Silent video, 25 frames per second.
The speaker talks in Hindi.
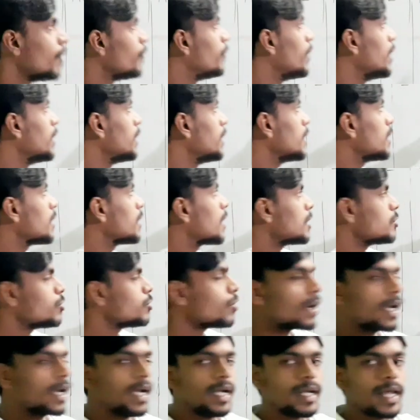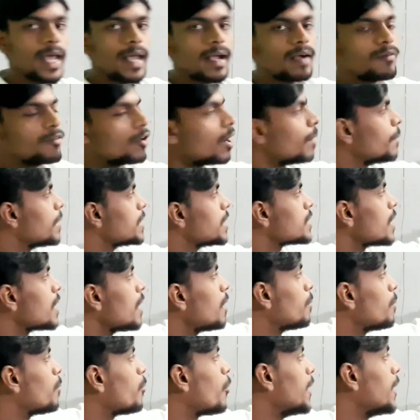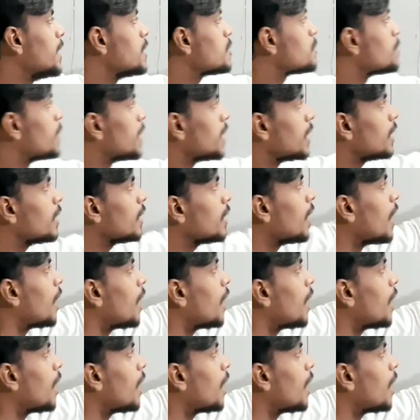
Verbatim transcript: वेटेड का जो रेट आएगा वो हमेशा पॉइंट्स में ही